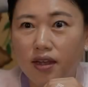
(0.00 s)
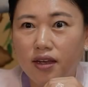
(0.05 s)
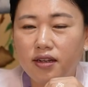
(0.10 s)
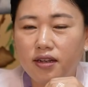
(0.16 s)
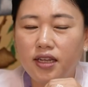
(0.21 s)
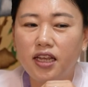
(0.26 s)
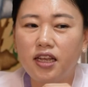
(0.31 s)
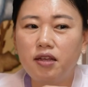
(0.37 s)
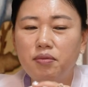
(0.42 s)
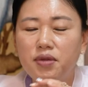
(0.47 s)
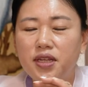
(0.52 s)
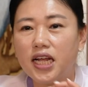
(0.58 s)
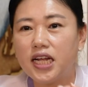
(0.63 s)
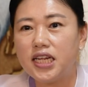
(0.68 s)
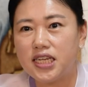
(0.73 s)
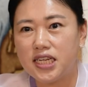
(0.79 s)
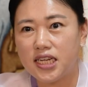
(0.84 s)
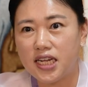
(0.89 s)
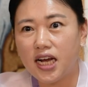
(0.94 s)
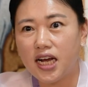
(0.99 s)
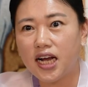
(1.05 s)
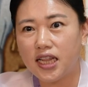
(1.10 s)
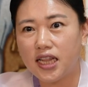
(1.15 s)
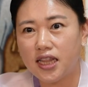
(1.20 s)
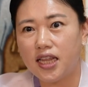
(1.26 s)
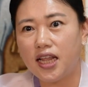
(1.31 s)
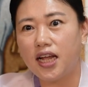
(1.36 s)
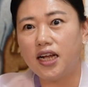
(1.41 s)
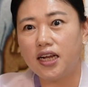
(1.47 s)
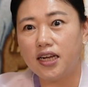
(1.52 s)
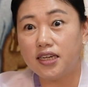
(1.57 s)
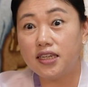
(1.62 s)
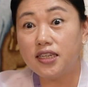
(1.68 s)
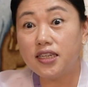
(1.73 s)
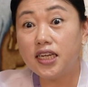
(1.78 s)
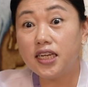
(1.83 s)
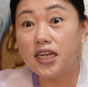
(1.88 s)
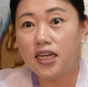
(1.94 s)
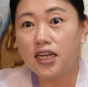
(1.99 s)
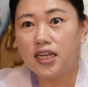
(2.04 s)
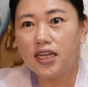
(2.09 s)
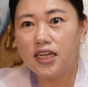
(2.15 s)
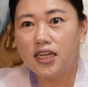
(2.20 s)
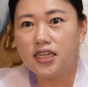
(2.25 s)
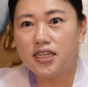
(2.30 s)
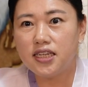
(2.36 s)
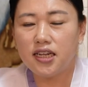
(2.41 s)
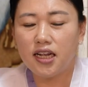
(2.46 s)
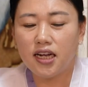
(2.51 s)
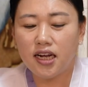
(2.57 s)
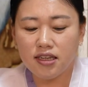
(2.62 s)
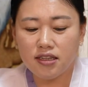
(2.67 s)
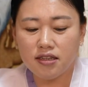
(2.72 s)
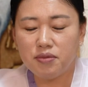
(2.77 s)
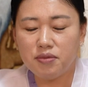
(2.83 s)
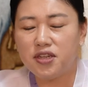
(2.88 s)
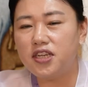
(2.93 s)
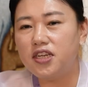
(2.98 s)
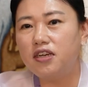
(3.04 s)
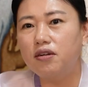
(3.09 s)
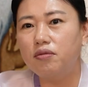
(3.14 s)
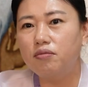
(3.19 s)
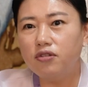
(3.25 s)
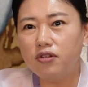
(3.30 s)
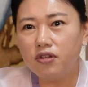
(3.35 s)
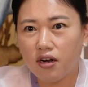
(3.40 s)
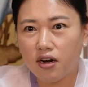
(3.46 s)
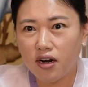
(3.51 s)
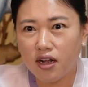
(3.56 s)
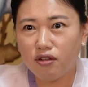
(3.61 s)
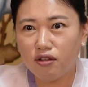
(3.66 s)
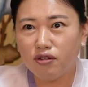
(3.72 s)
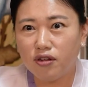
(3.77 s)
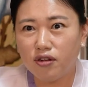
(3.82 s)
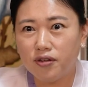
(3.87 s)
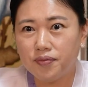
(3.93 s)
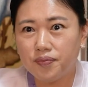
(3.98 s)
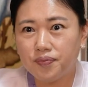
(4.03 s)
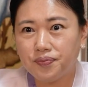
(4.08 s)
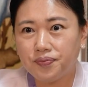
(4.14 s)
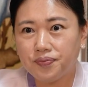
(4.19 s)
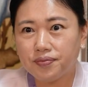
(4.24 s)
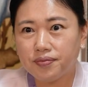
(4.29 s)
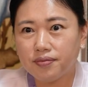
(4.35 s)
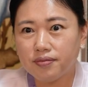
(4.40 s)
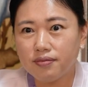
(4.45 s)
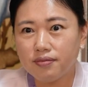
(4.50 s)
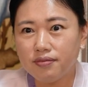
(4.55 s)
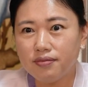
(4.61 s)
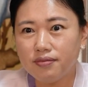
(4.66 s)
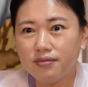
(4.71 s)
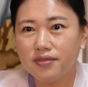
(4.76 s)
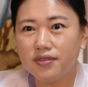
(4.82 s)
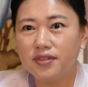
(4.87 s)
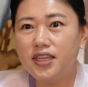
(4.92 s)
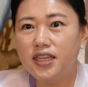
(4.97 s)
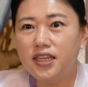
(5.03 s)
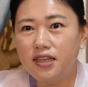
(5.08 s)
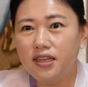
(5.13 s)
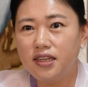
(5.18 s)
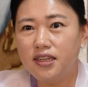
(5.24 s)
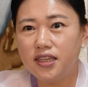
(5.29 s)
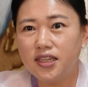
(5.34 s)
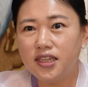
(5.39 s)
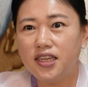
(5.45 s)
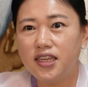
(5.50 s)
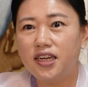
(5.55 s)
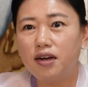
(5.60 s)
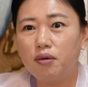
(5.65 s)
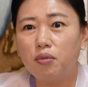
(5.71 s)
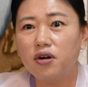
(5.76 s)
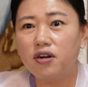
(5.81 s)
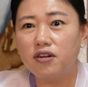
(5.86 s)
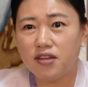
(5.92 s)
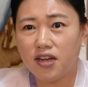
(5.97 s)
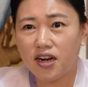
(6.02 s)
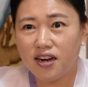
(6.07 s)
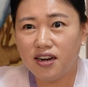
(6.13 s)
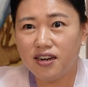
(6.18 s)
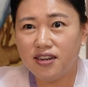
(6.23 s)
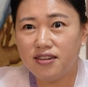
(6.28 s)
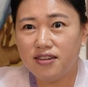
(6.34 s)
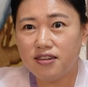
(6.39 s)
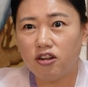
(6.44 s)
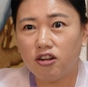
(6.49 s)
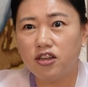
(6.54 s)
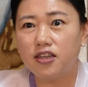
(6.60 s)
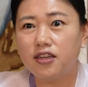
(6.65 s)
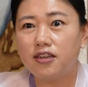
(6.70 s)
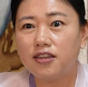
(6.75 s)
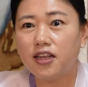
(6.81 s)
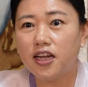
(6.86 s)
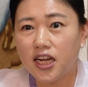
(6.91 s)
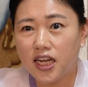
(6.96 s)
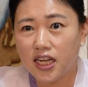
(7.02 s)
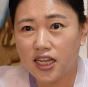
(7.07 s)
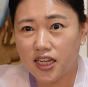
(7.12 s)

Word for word: 이미 다 지나갔다, 네, 그지? 네. 지나갔으면 지금부터라도 니는 네가 뭘 잘하는지 어떻게 살아야